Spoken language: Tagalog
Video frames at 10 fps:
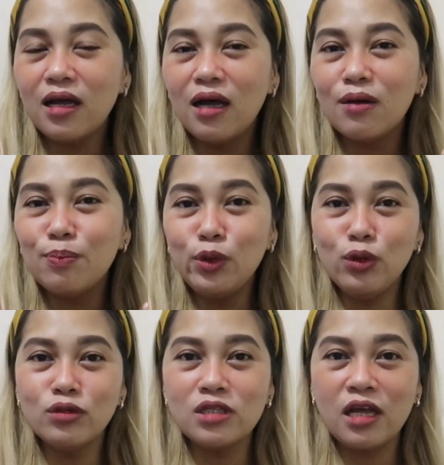na
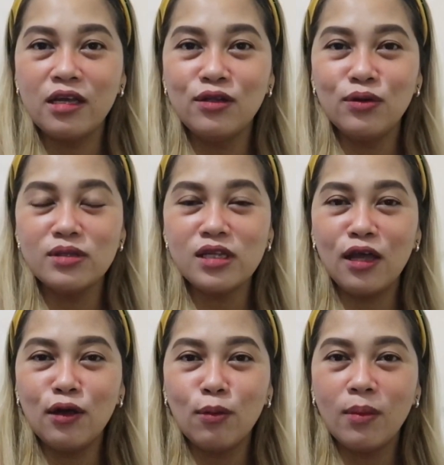views sa, inyo,
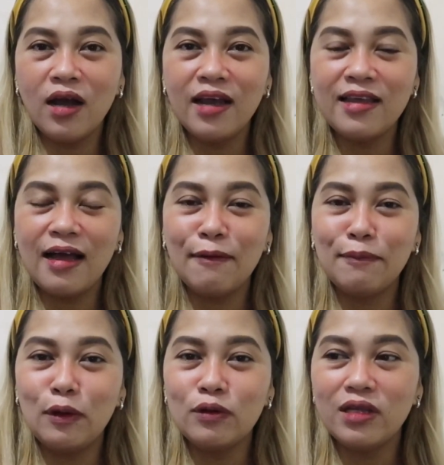sa iyong mga
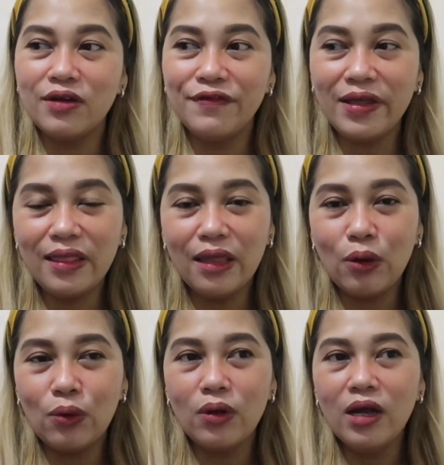i-upload na
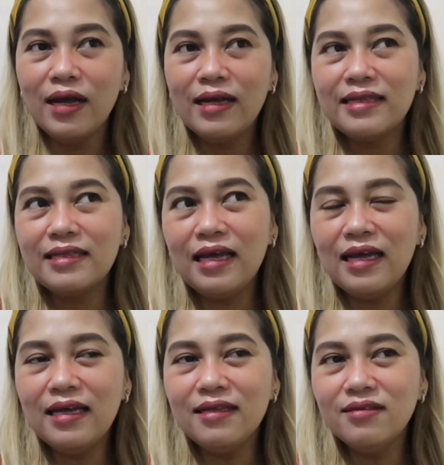video.
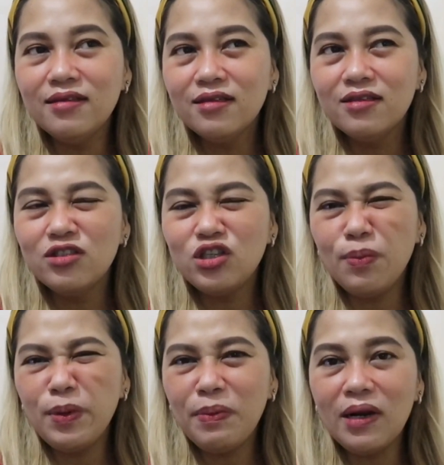Then,
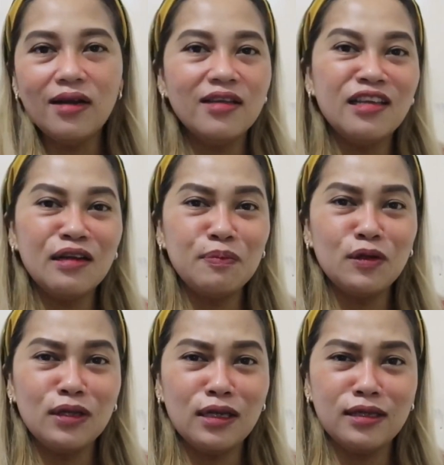syempre parang hirap
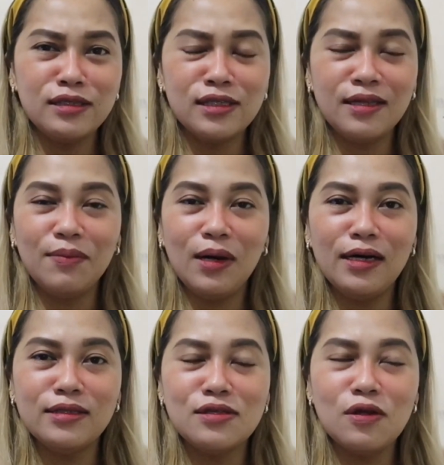nun i-reach, ba
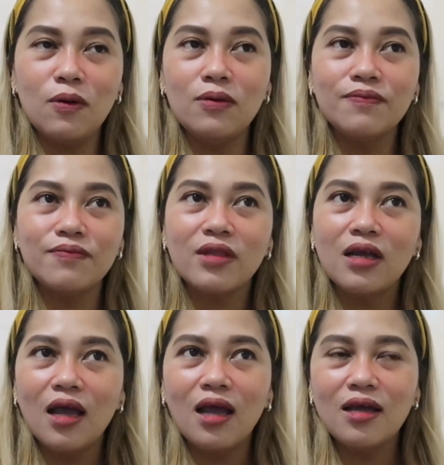diba? So,
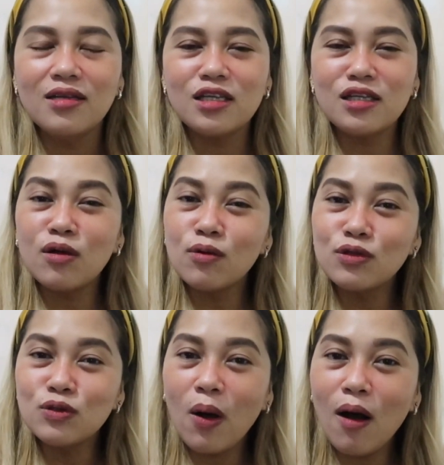sa
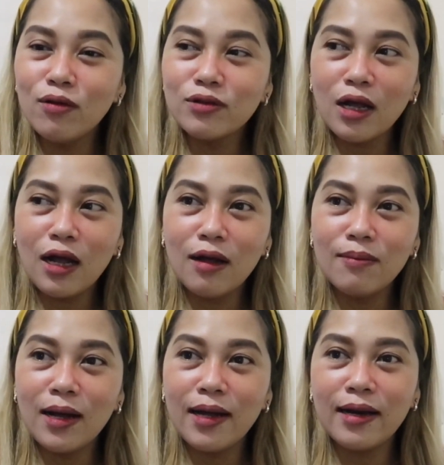kagustuhan ko
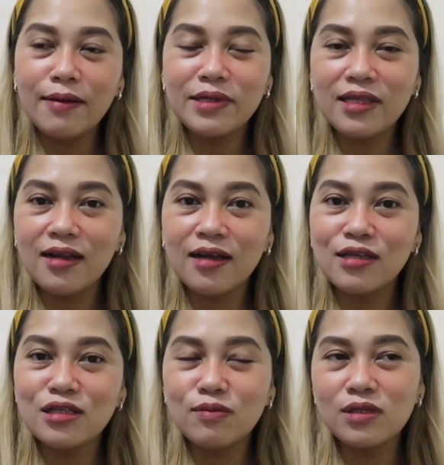na makarami
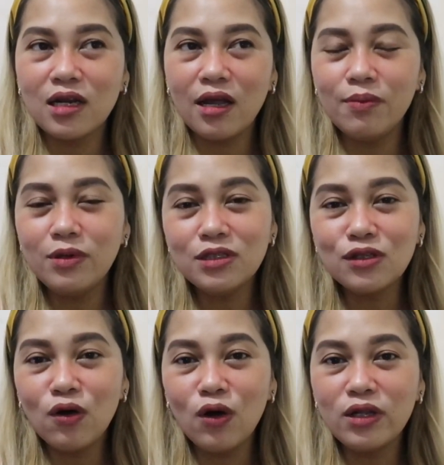talaga yung subscribers
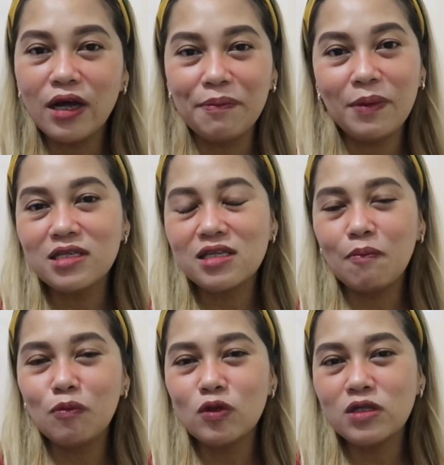ko,
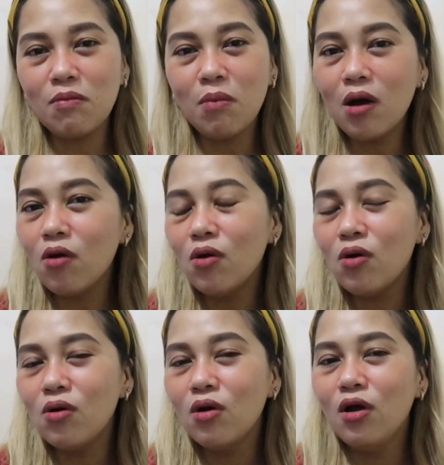nakipag-sub to sub
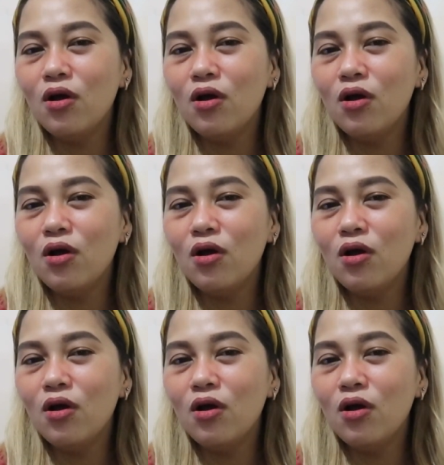ako,